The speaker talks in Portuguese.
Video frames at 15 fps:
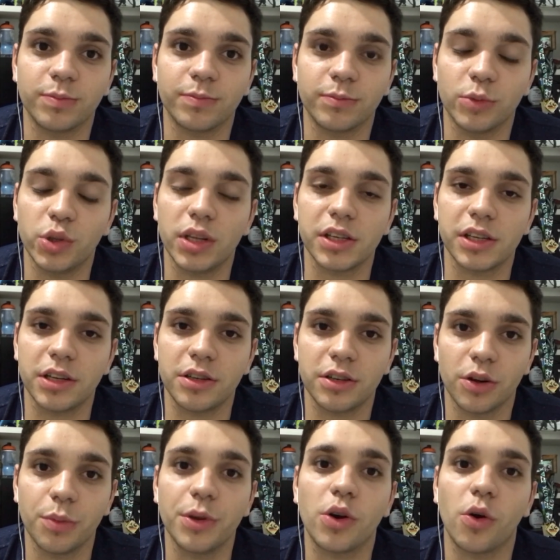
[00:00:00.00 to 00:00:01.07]
muita gente
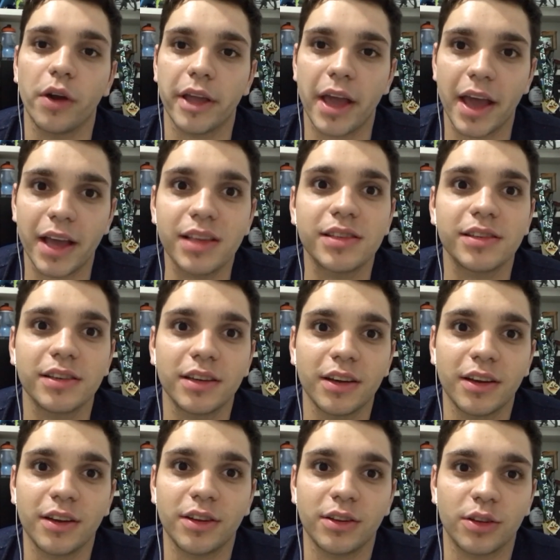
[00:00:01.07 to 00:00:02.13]
não me conhece,
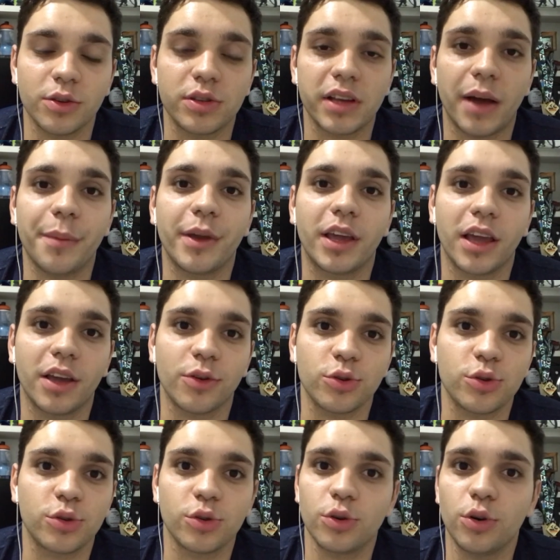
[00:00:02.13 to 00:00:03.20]
não sabe quem eu
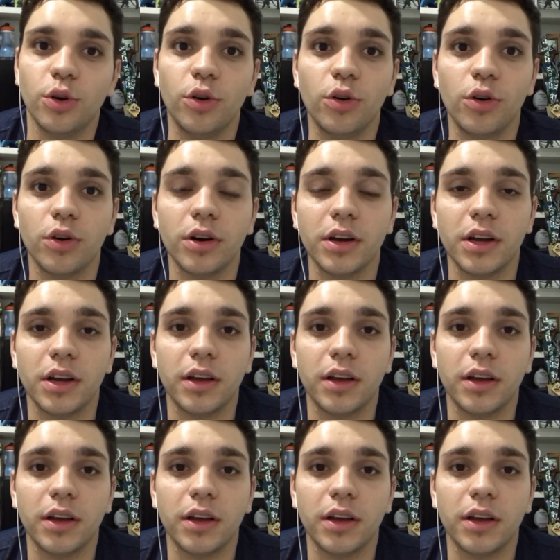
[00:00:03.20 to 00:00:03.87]
sou,